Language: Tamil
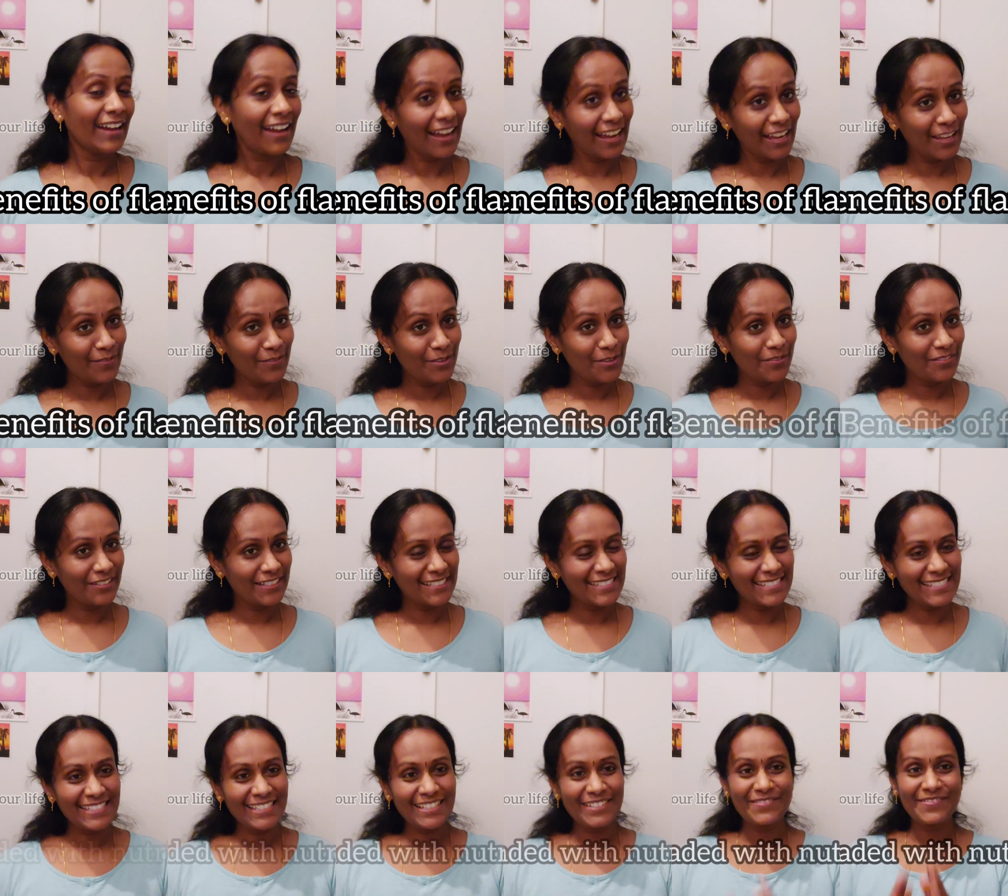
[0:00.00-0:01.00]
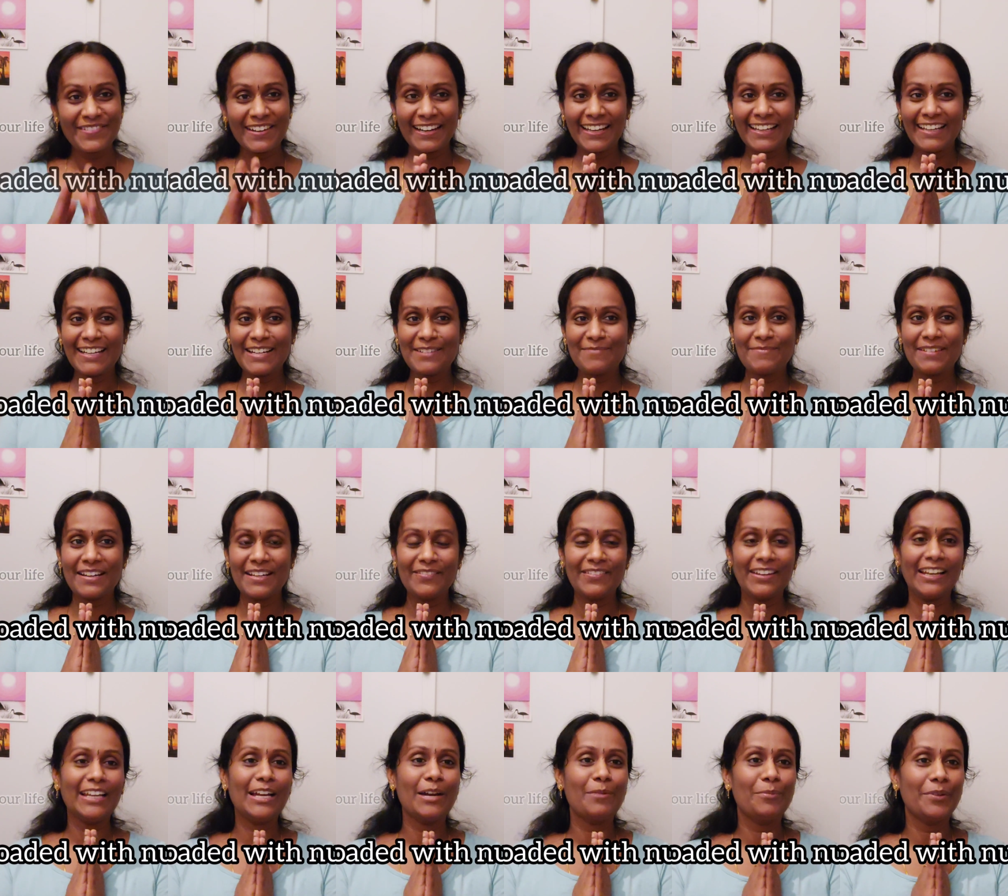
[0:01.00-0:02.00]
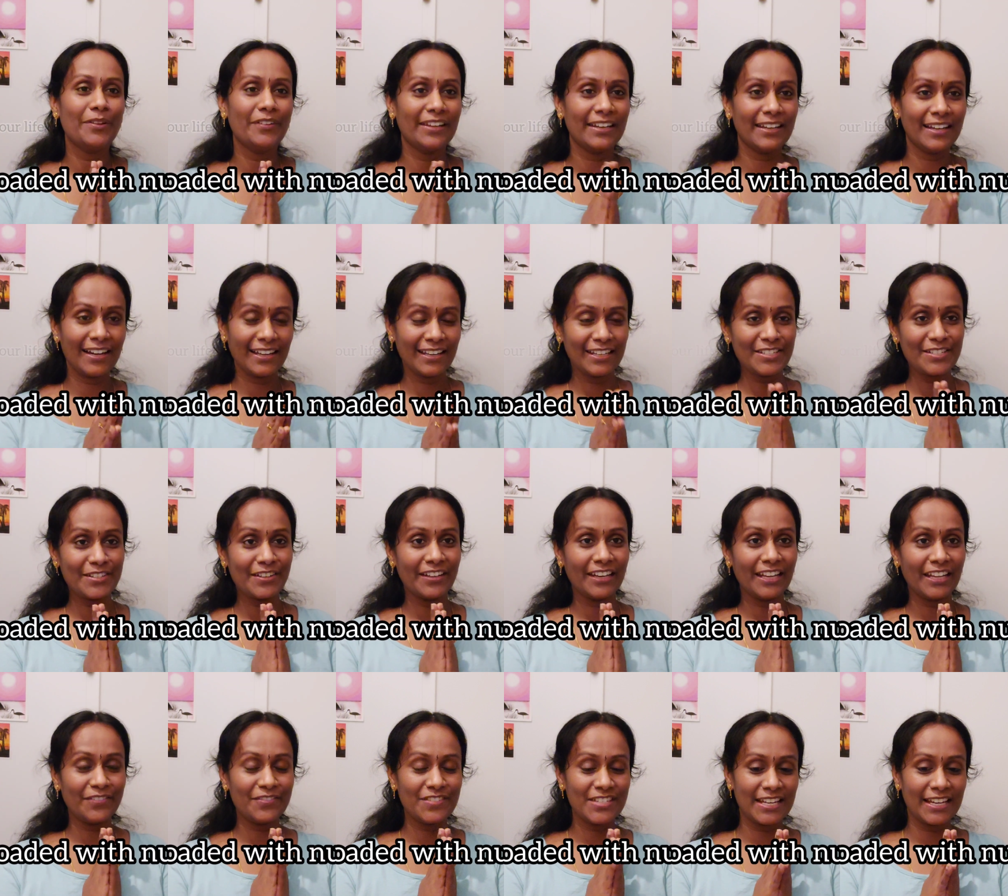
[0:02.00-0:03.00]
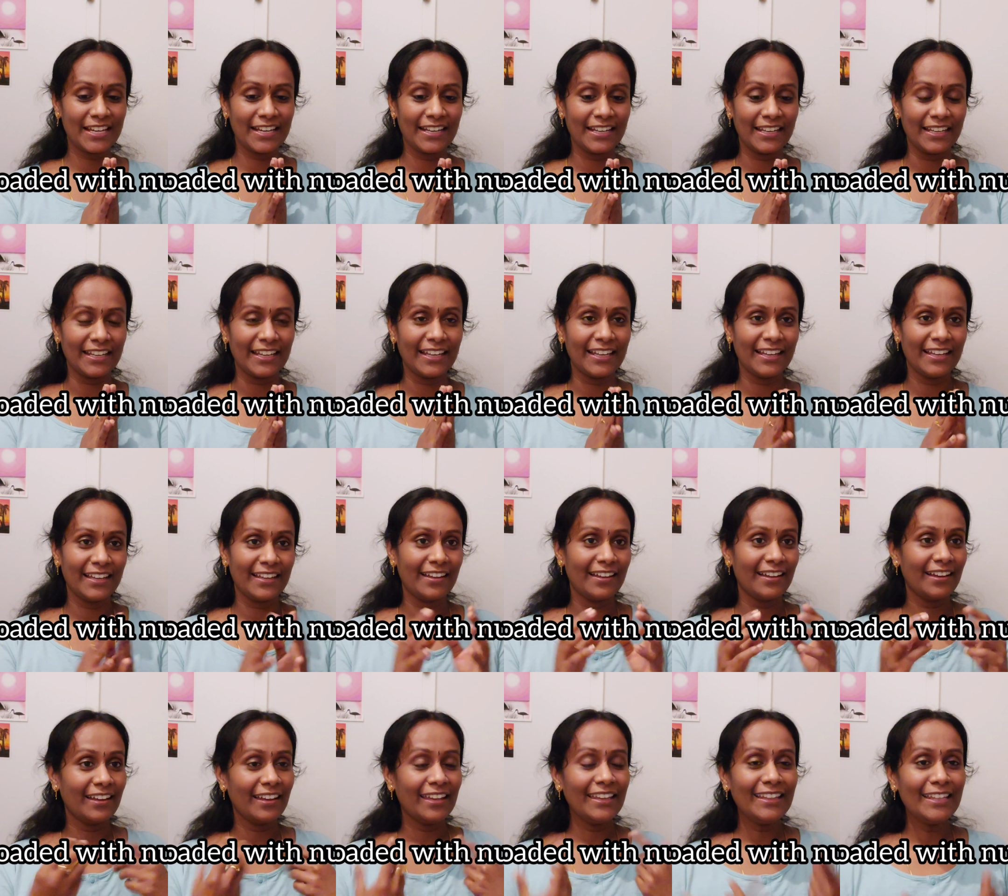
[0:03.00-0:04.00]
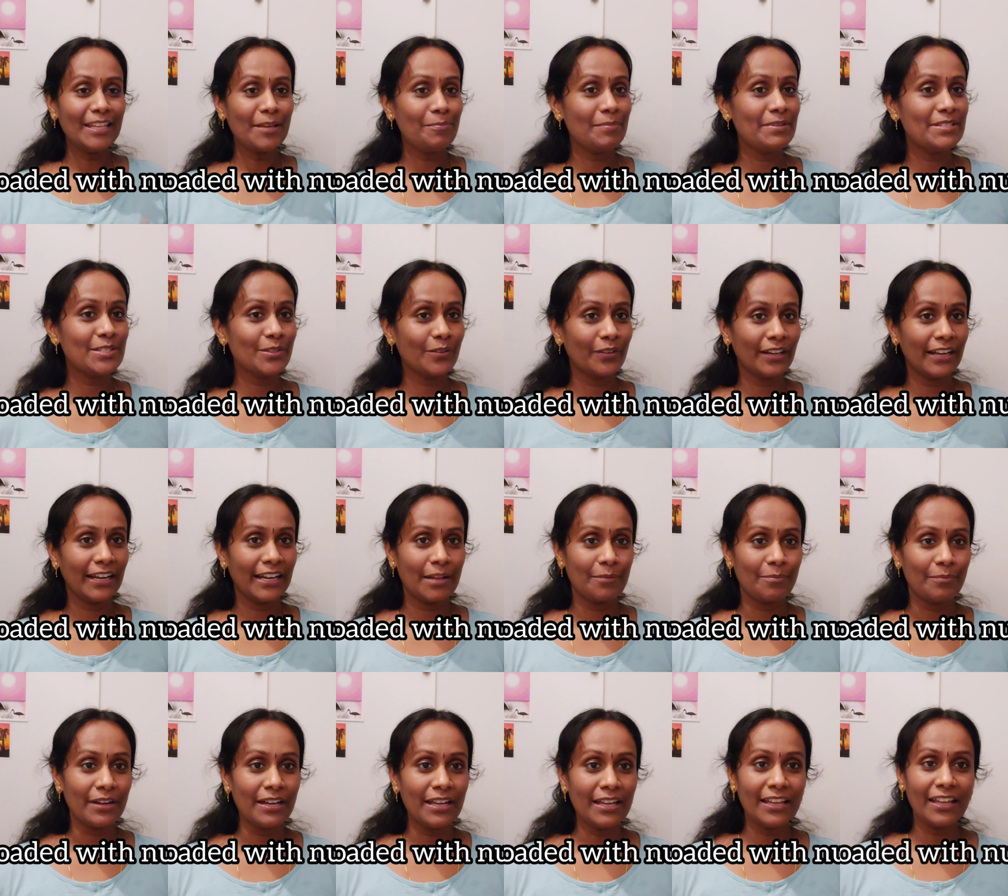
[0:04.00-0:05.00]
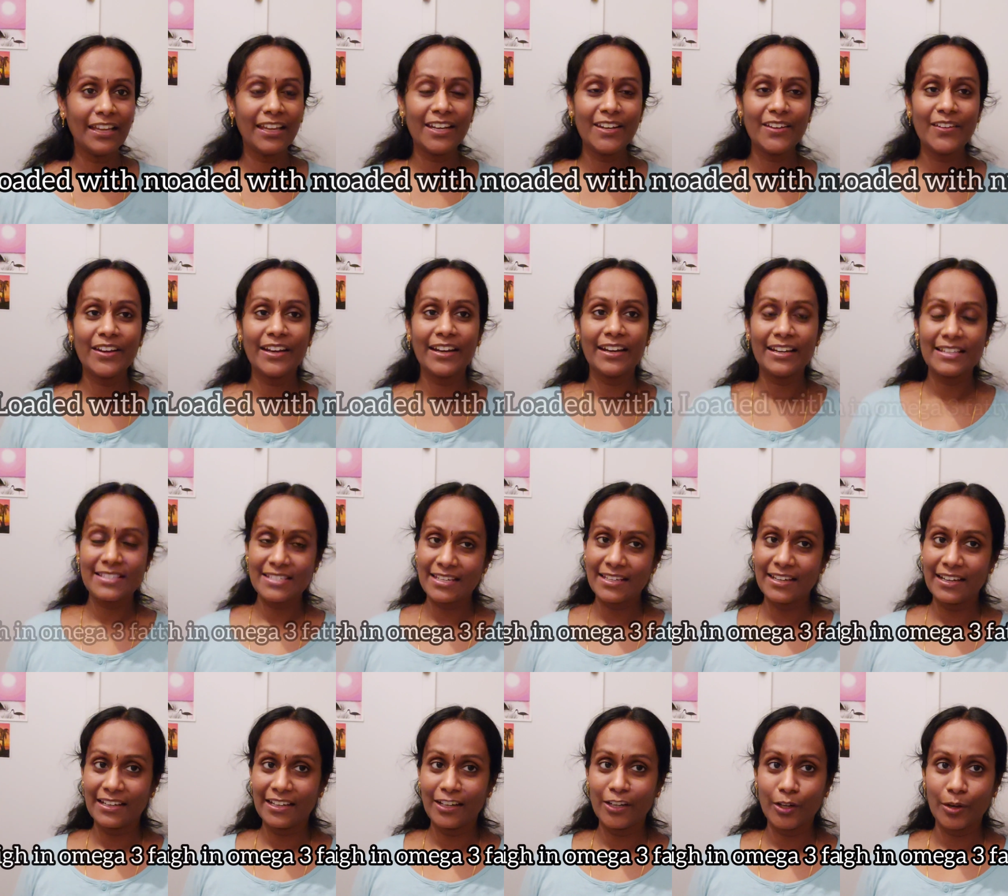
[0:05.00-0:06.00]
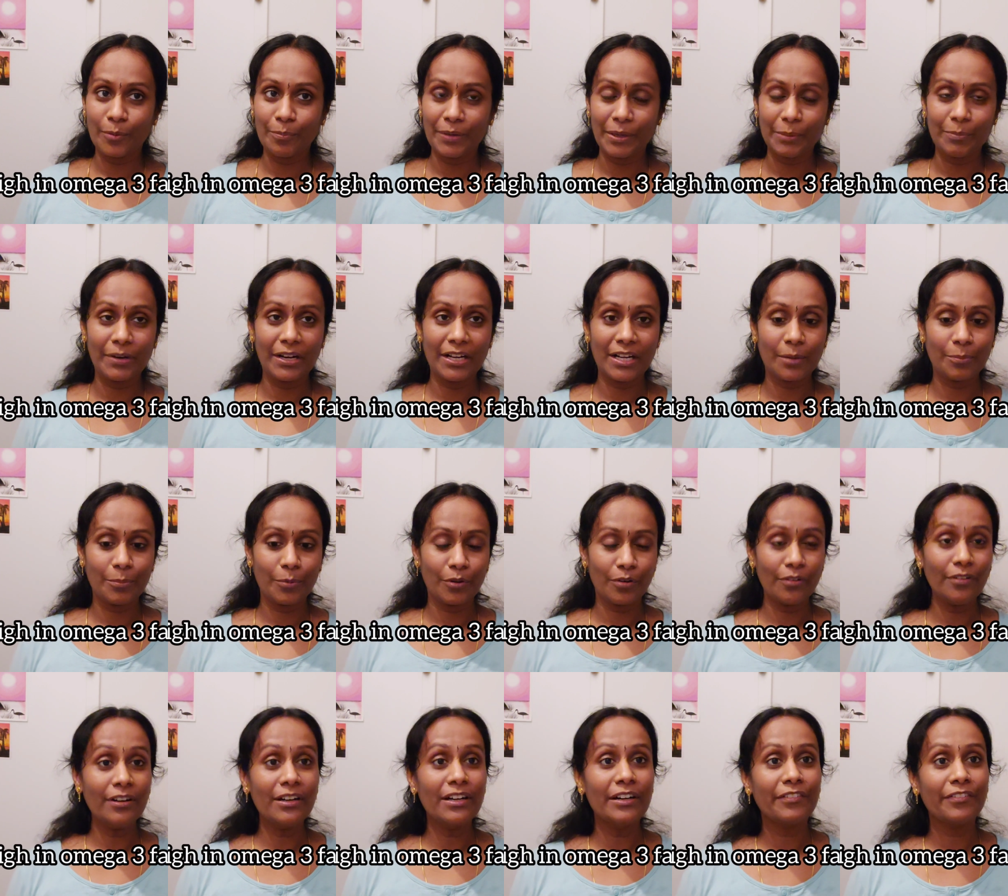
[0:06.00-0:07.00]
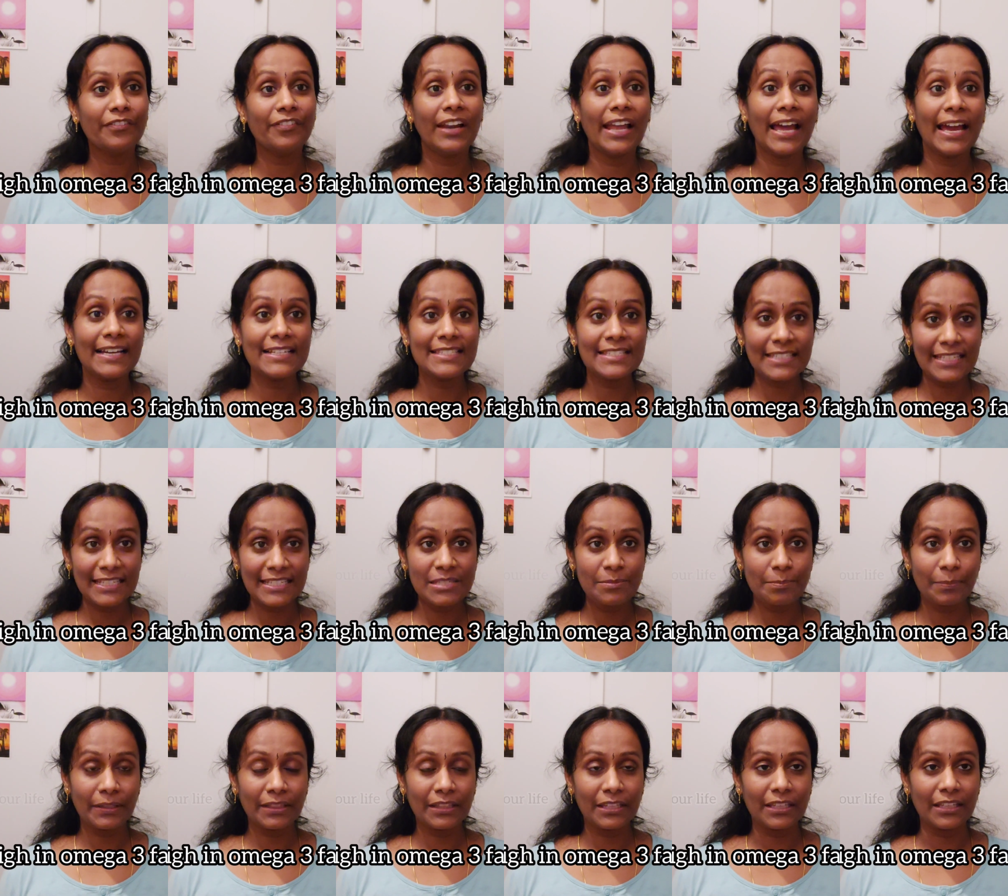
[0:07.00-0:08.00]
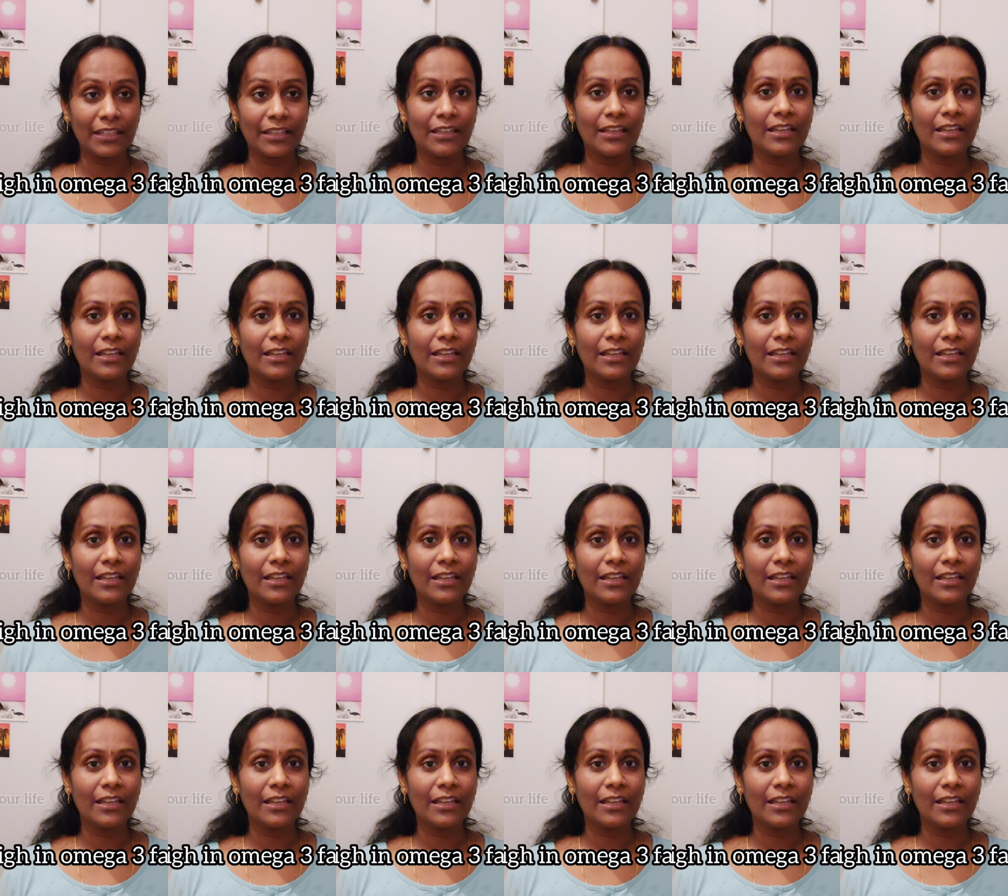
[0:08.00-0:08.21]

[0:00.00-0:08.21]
ஹாய் வியூவர்ஸ் வணக்கம் அண்ட் வெல்கம் டு யுவர் கார்னிஷ் லைஃப் சேனல் இந்த எபிசோடில் நம்ம இன்னொரு இன்ட்ரெஸ்டிங்கான டாபிக் பார்க்க போகிறோம் ஃப்ளாக் சீட்ஸ் பற்றி